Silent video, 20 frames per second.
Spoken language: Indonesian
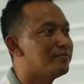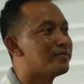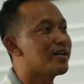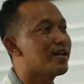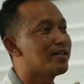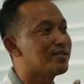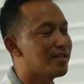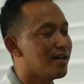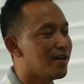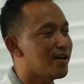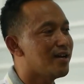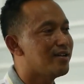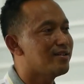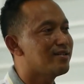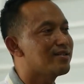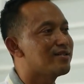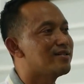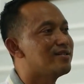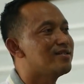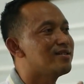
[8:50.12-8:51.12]
dan
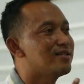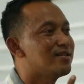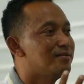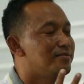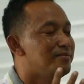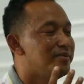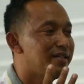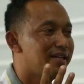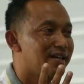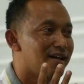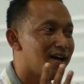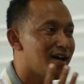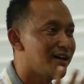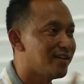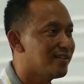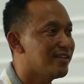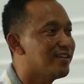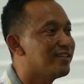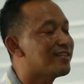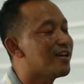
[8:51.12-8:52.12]
merasakan
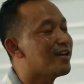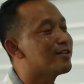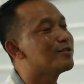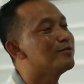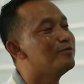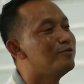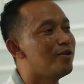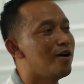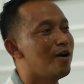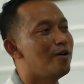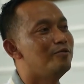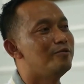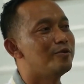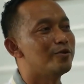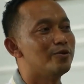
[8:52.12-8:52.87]
kegembiraan kita semua